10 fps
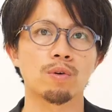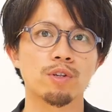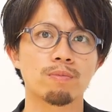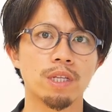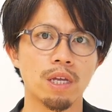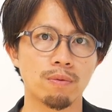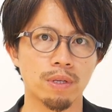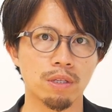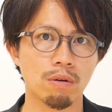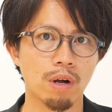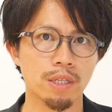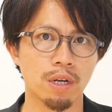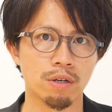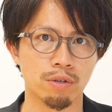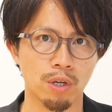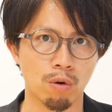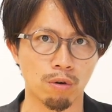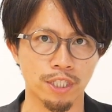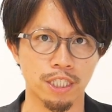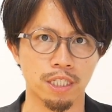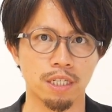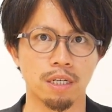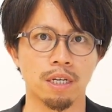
細身でフィット感のある着心地、